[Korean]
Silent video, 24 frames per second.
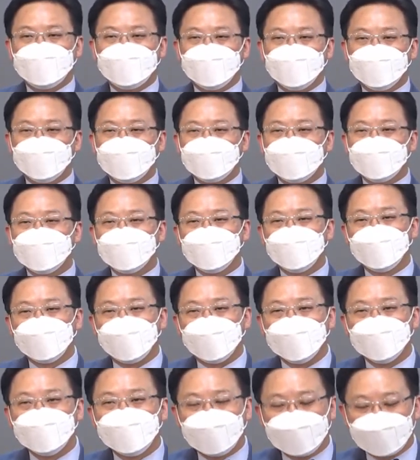교만하고
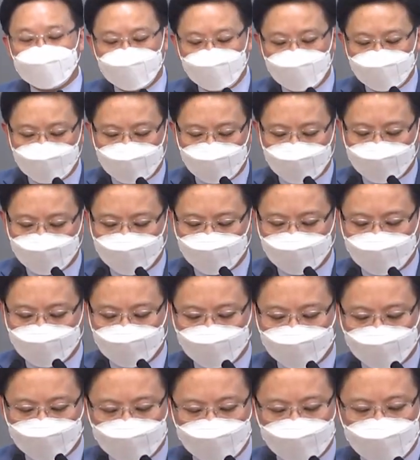건방진
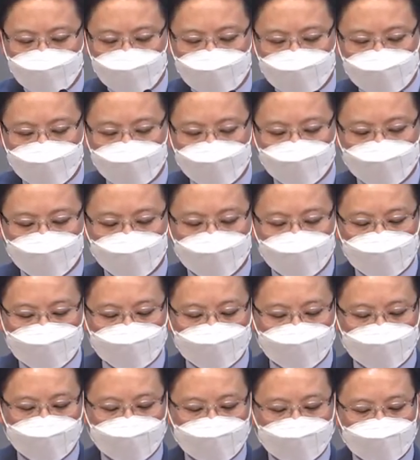사람은 무례하게
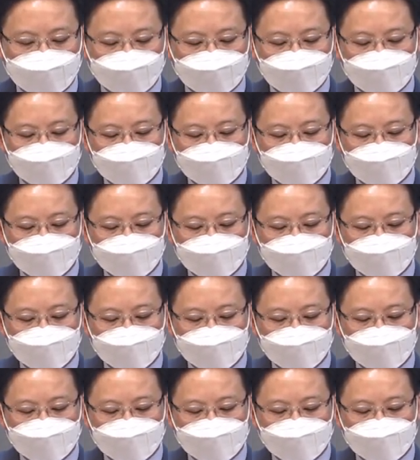행동하지만